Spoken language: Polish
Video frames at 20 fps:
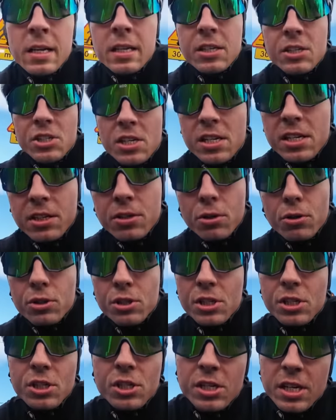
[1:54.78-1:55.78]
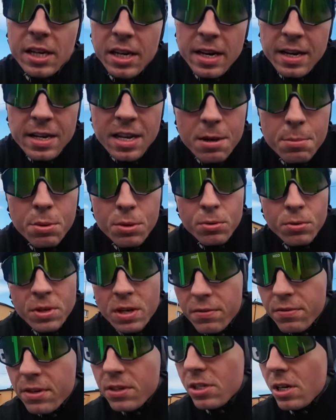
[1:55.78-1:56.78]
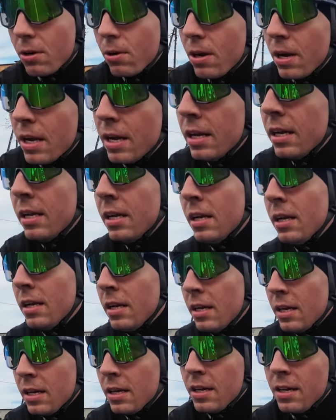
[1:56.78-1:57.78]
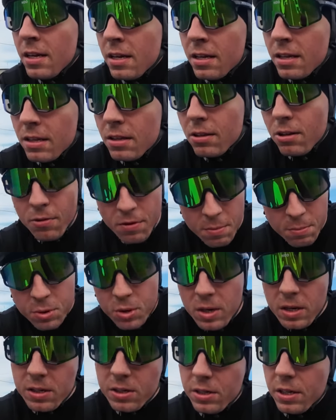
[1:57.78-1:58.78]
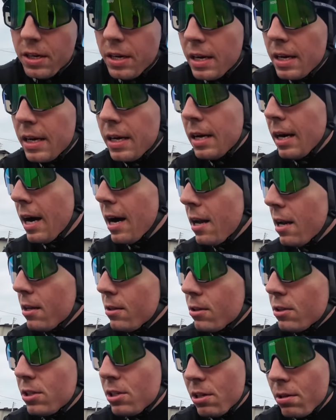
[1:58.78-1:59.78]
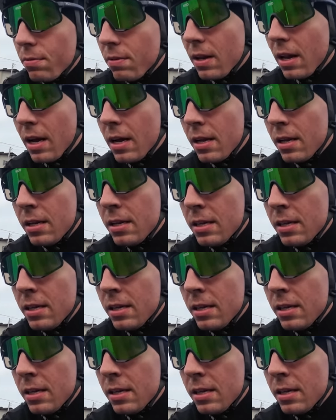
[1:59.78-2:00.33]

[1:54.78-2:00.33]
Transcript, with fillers: jeżeli ktoś jeszcze nie był, nie widział, to Wam pokażę. Ale to jeszcze chwila.